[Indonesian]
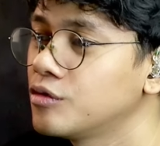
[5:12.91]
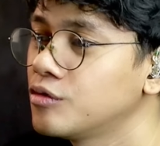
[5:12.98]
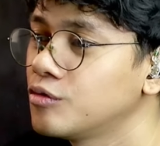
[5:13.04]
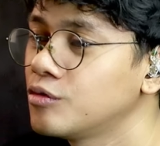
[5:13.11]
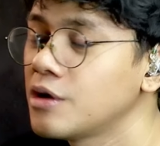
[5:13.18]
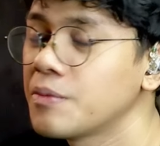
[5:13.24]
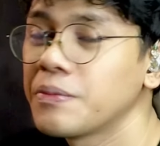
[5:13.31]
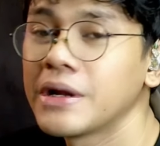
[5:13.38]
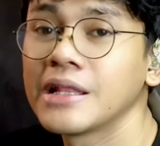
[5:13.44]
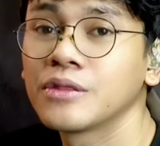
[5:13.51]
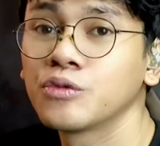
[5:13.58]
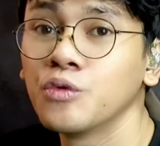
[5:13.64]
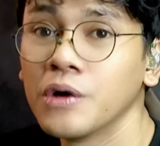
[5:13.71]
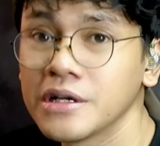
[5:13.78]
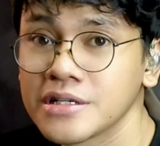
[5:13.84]
udah pada
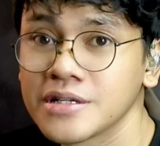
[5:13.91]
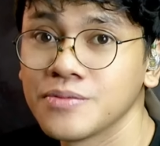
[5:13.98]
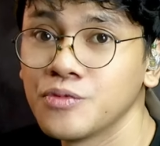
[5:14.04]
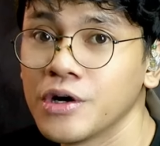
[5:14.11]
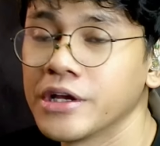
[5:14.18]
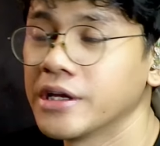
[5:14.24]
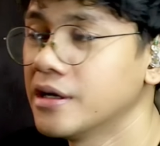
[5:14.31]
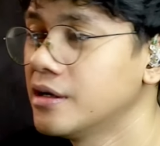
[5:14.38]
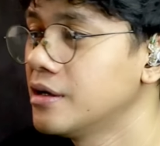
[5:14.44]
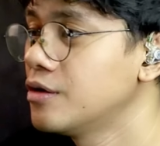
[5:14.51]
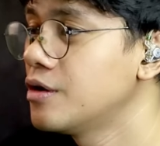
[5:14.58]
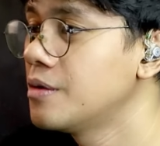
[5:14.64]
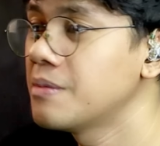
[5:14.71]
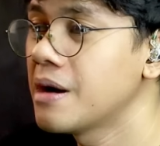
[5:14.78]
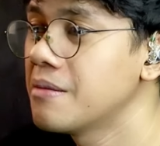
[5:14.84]
tua semua ya,
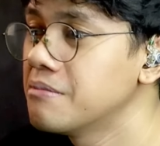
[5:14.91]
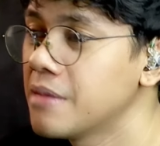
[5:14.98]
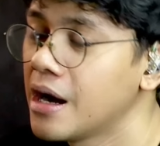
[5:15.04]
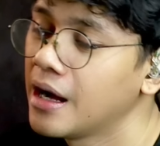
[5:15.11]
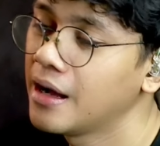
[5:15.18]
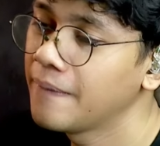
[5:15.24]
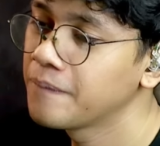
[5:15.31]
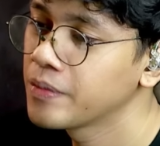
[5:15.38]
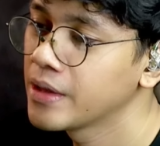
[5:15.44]
emak-emak.